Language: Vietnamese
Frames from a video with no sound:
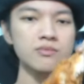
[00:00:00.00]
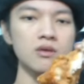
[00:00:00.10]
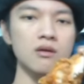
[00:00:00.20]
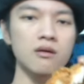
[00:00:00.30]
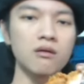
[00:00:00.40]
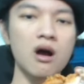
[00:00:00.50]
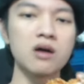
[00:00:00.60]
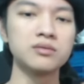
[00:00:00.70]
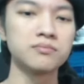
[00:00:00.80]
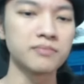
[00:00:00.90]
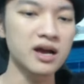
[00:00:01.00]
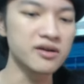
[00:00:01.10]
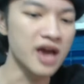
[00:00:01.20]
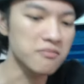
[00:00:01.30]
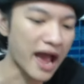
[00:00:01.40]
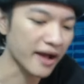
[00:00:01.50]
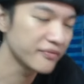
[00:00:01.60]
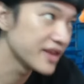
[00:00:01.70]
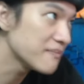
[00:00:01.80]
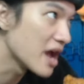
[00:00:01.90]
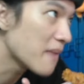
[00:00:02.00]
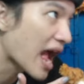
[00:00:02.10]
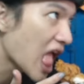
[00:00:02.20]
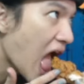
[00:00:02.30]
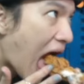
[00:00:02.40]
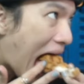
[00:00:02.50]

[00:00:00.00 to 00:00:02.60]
Trời ơi, má ơi giỡn mặt, dám giỡn mặt chứ.